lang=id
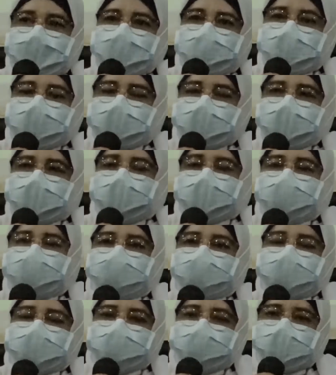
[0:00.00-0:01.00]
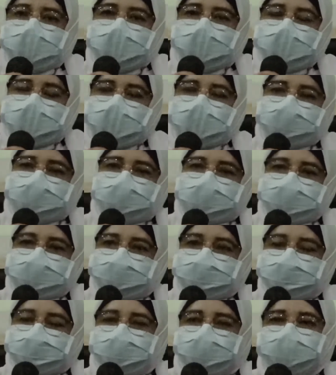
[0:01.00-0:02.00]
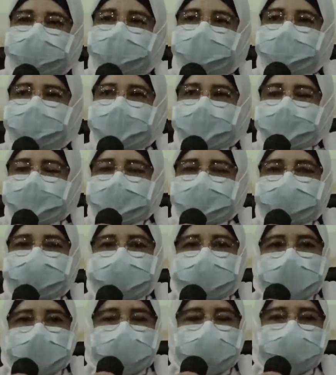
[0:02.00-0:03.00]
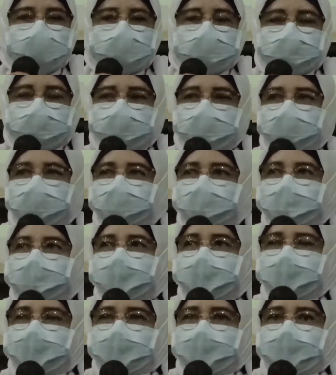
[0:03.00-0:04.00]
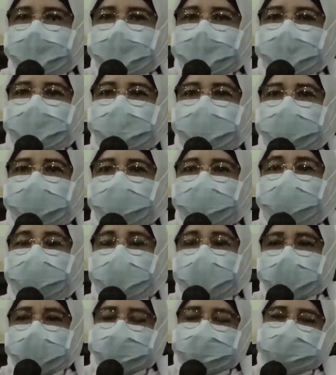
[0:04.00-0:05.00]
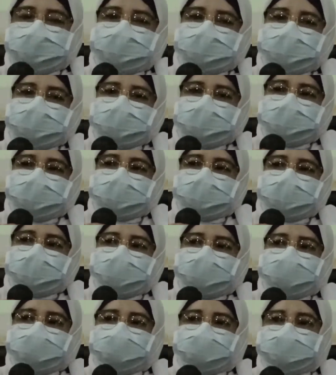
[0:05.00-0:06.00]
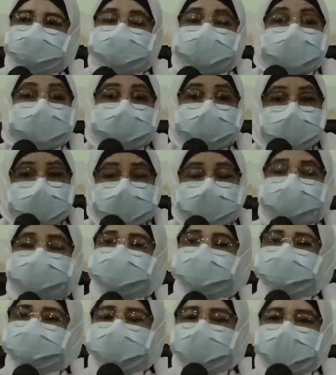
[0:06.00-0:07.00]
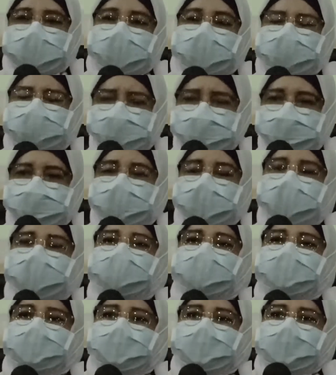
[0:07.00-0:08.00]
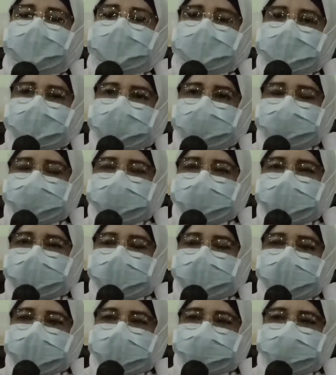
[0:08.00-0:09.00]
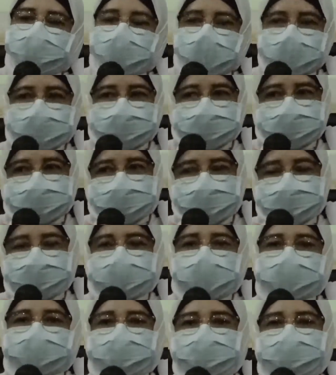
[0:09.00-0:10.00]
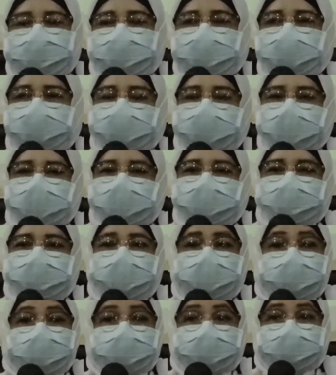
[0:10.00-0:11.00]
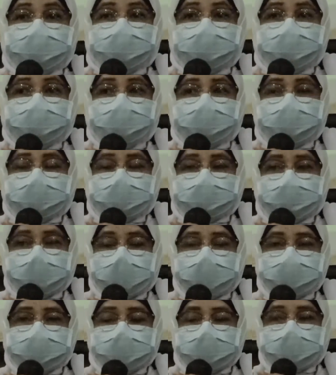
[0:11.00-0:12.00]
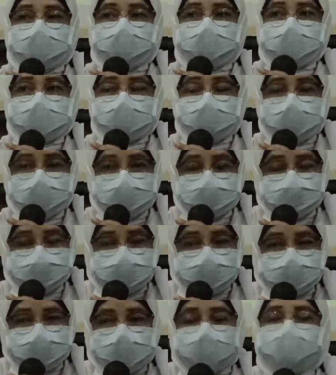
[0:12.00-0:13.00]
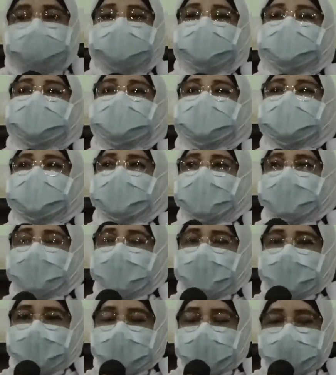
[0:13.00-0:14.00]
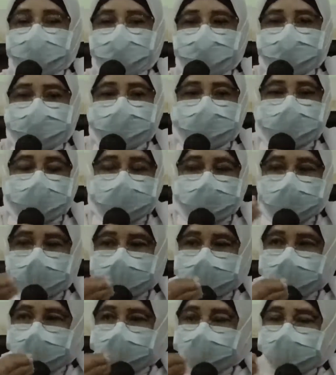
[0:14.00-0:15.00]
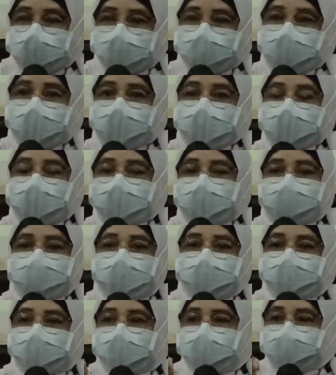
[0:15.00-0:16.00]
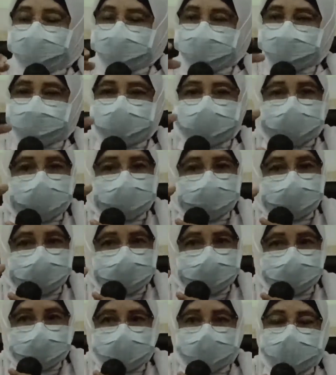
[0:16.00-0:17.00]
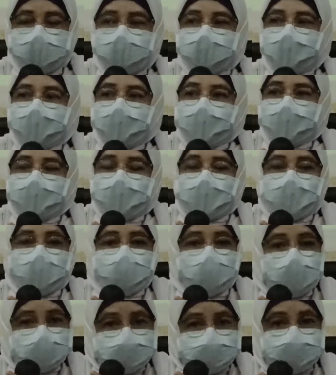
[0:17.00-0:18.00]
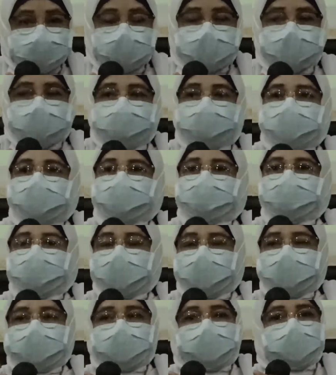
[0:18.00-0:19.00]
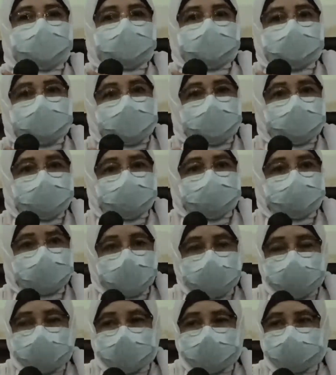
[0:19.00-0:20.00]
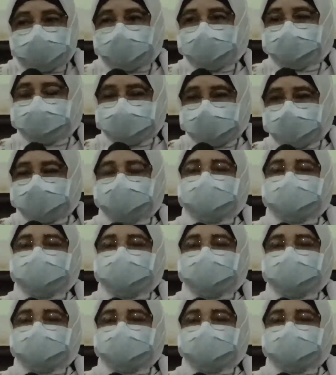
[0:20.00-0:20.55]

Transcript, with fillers: di mana kewilayahan tersebut sudah uh, membuat uh, strategi sedemikian rupa tentunya dengan buka tutup satu e, pintu apa yang menuju secapa lalu titik-titik mana yang memang harus betul-betul diawasi begitu ya dari tiga kelurahan kan di sana